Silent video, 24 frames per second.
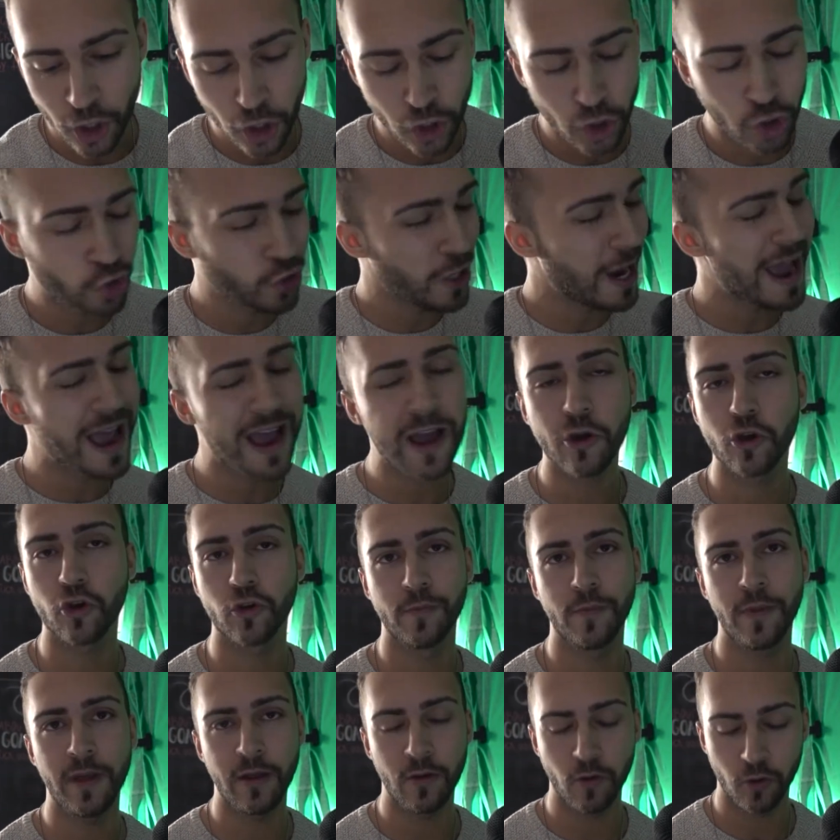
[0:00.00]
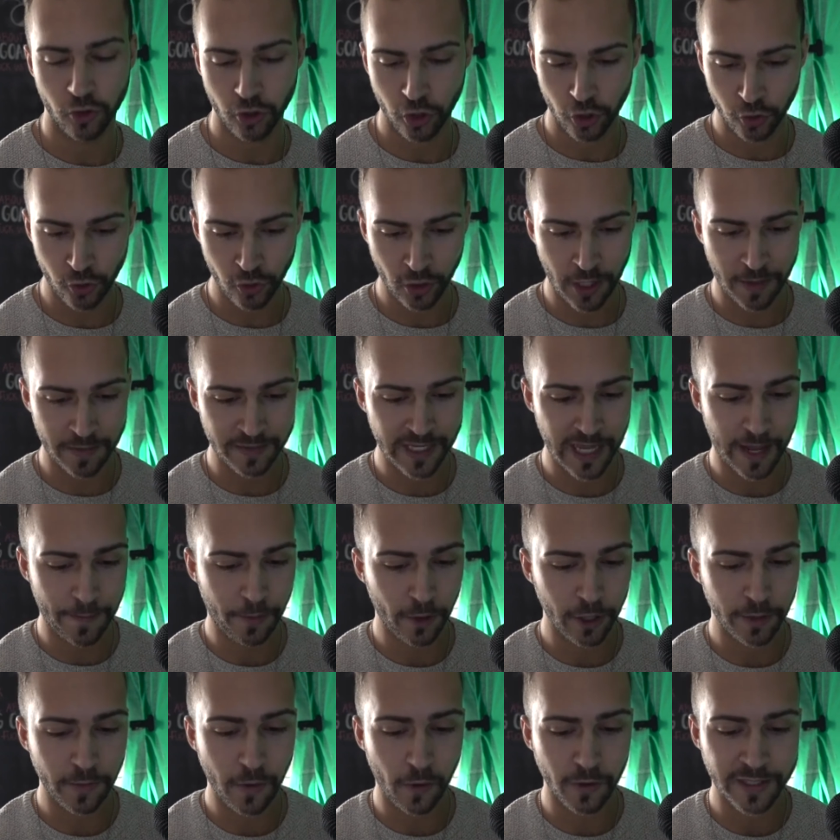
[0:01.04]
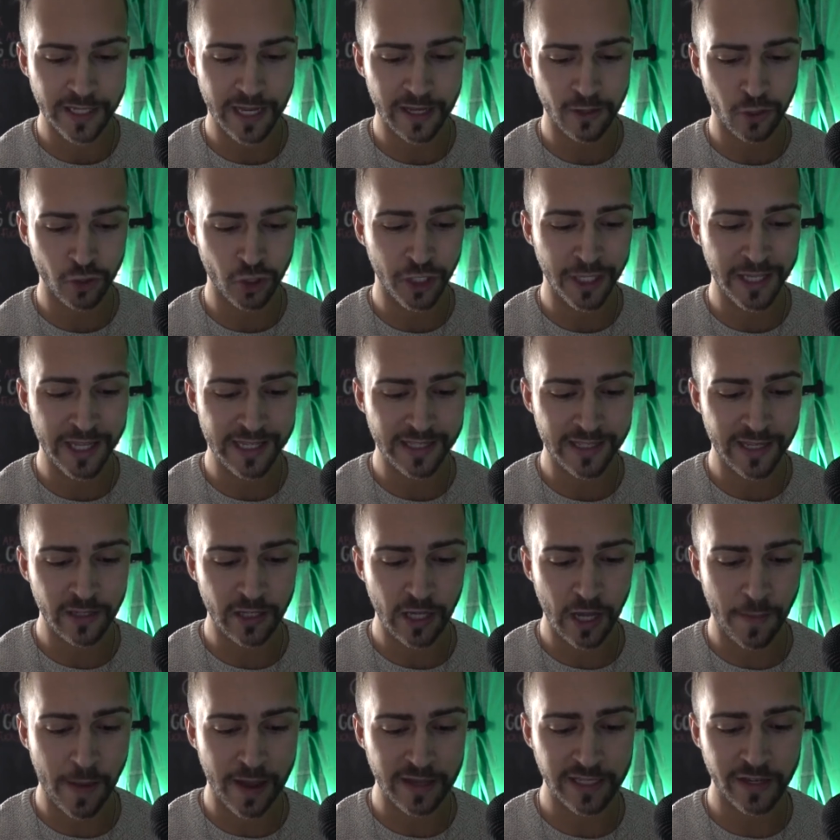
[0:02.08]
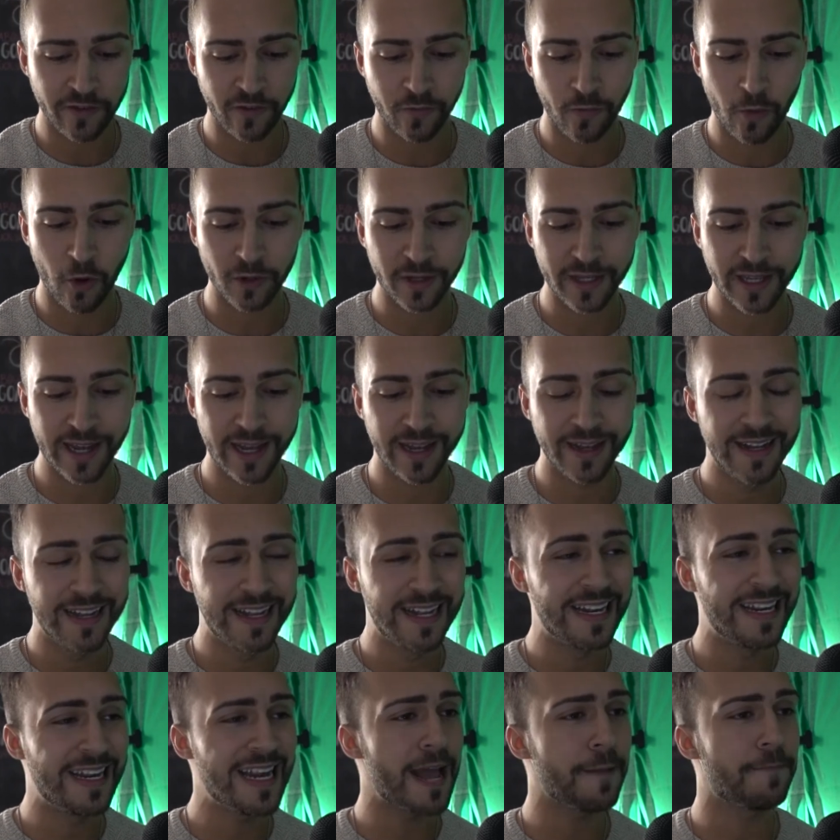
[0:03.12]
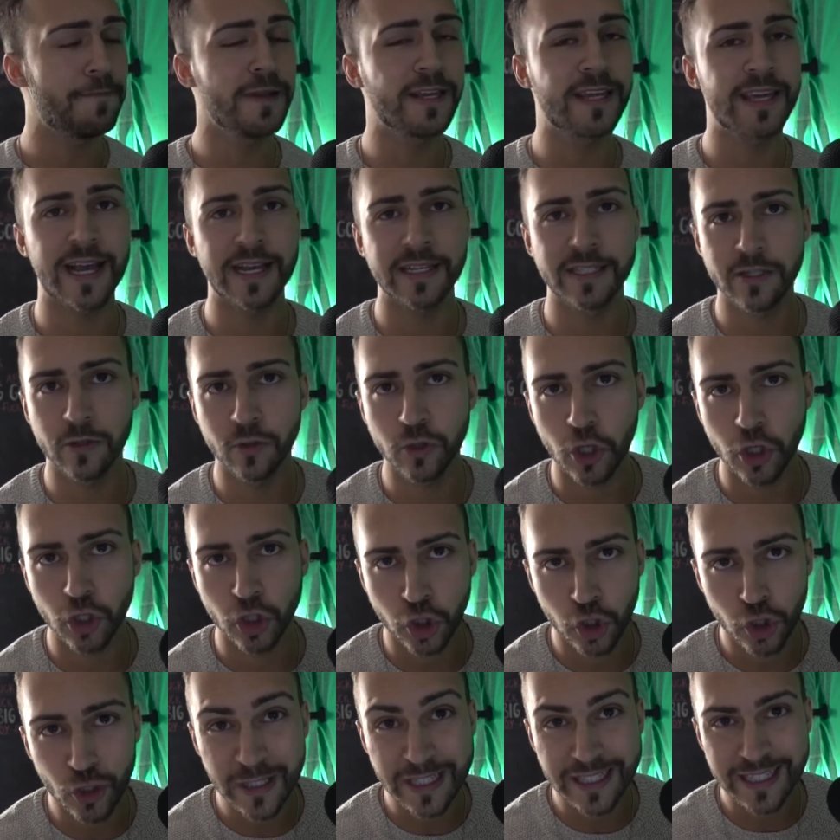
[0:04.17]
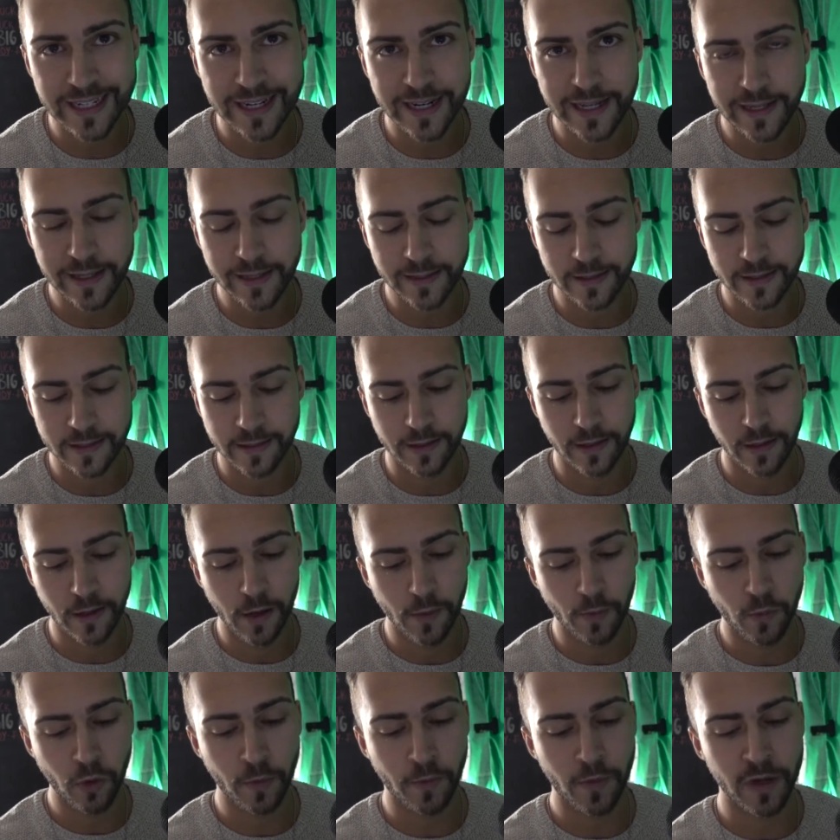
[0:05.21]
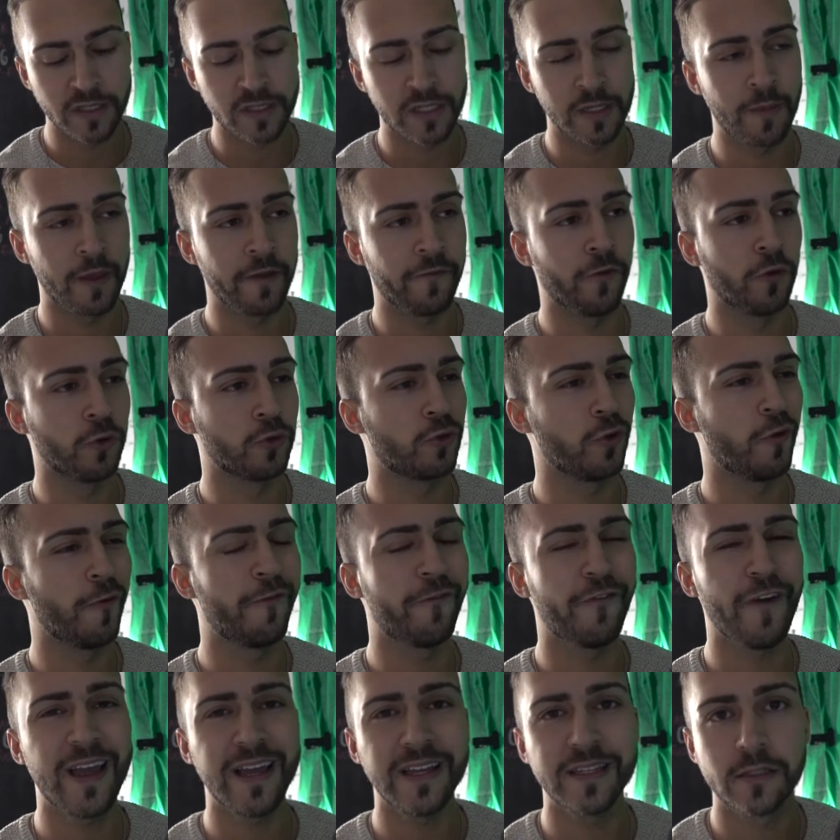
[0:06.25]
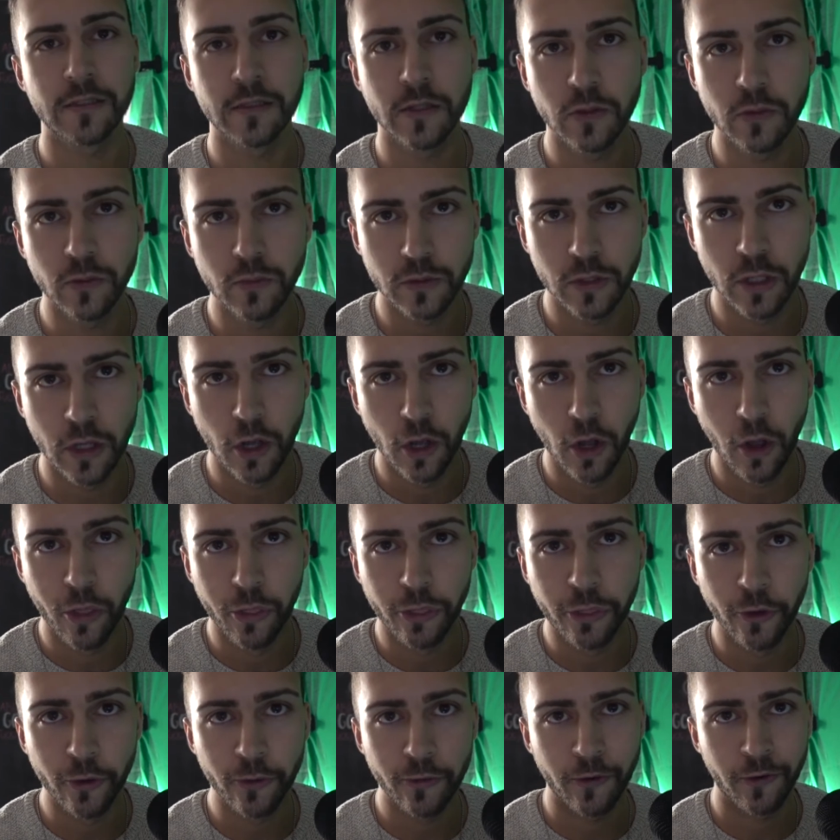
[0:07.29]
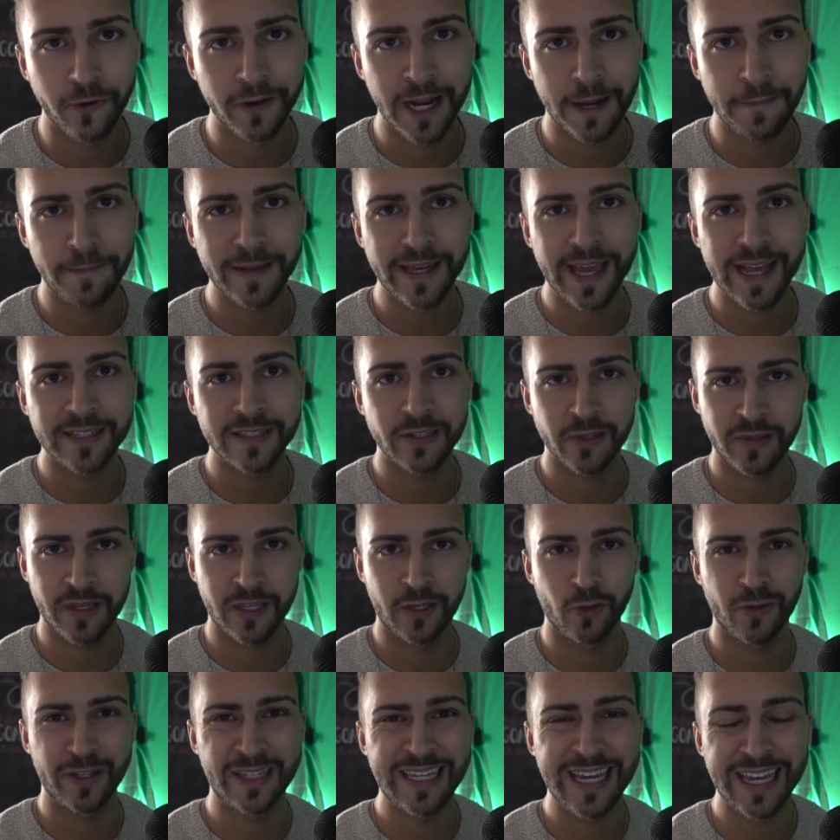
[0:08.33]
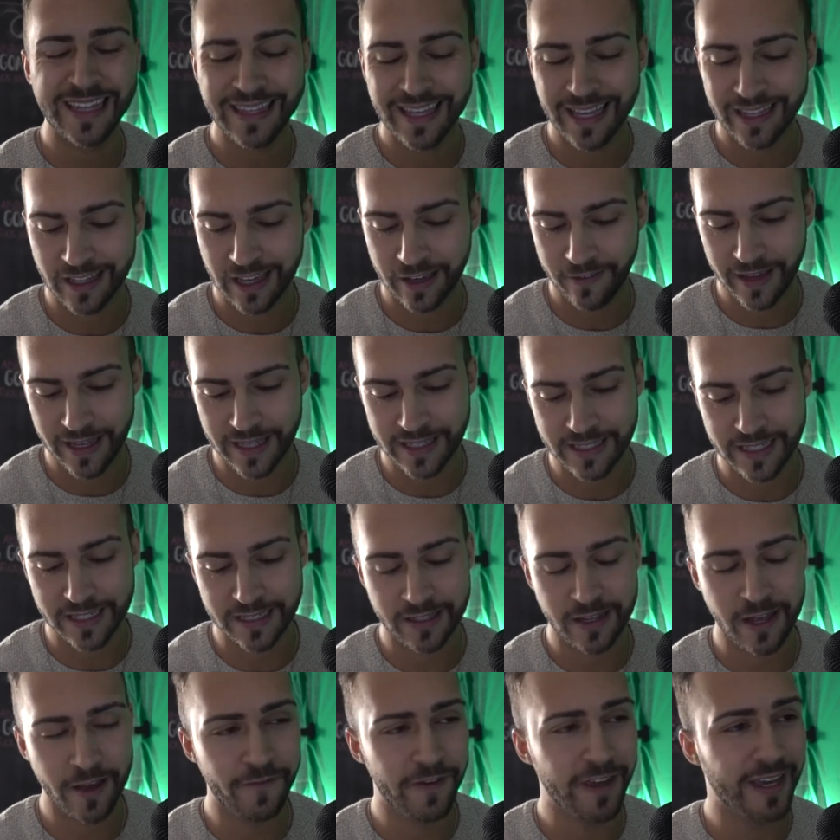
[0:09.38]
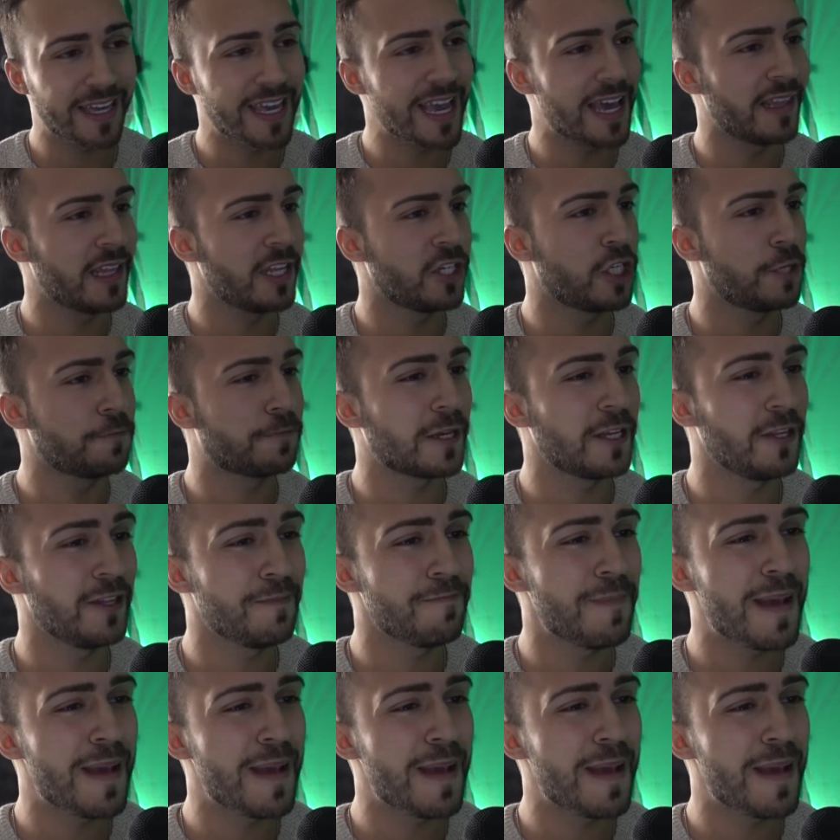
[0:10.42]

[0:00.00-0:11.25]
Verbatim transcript: Je suis enrhumé aujourd'hui comme ça, pas de bon sens. Donc j'ai décidé de commencer en vous montrant l'application que j'utilise pour modifier mes photos, Facetune 2, une application qui coûte 4,99. Et regardez, j'ai pris une